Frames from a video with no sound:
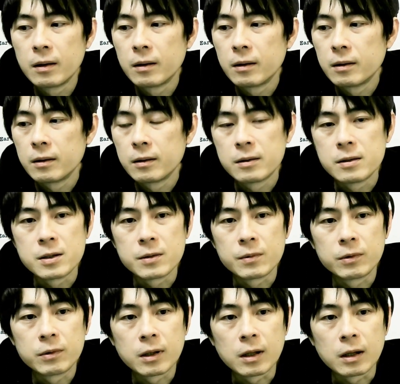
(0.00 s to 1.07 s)
自分は
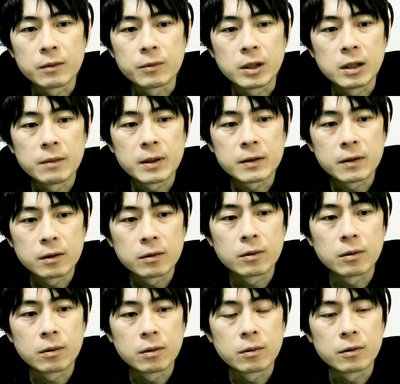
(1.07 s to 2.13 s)
何も言いませんと、
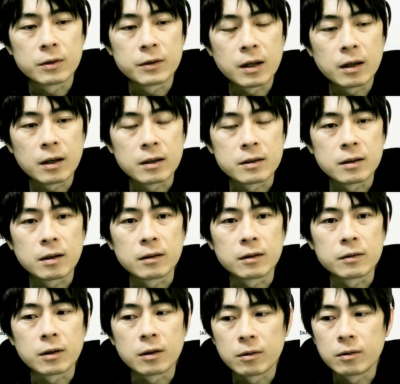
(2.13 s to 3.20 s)
こう宣言したんですけ
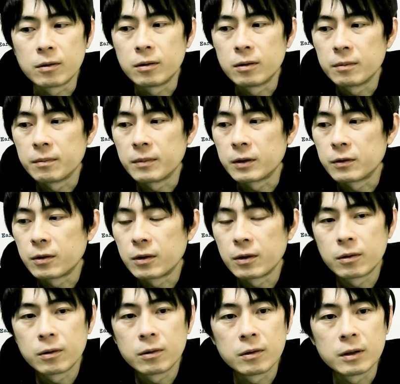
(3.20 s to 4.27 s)
ど、まあそれ
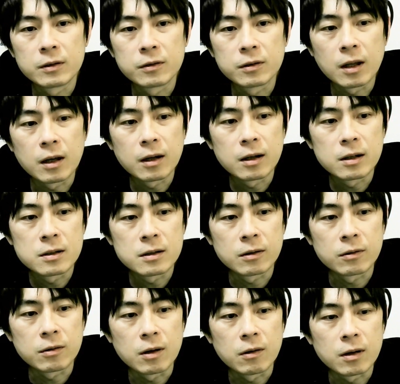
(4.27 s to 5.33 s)
をいつ撤回したの
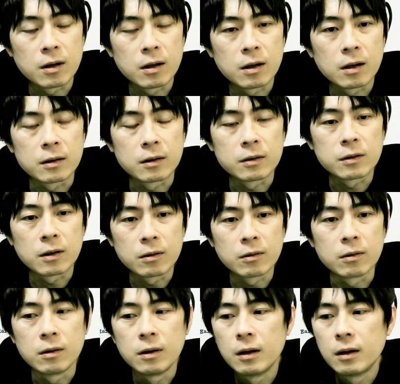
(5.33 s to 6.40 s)
かわからないんですけど、
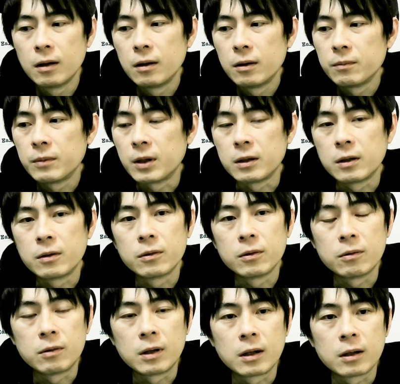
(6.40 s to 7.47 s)
まあ日本の
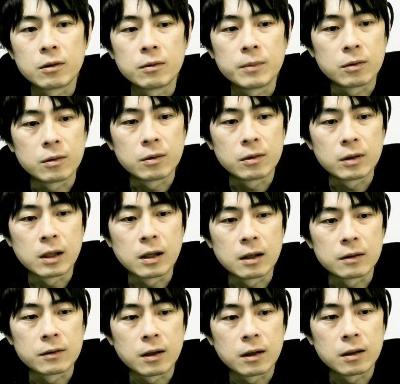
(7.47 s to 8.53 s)
笑いをまた批判さ
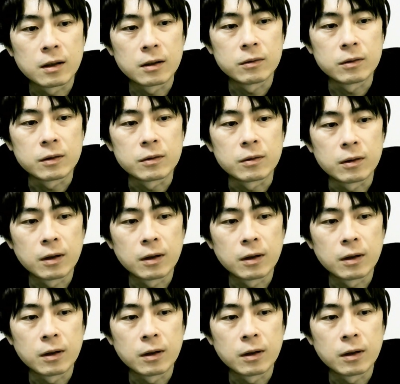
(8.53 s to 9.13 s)
れてるんですよね。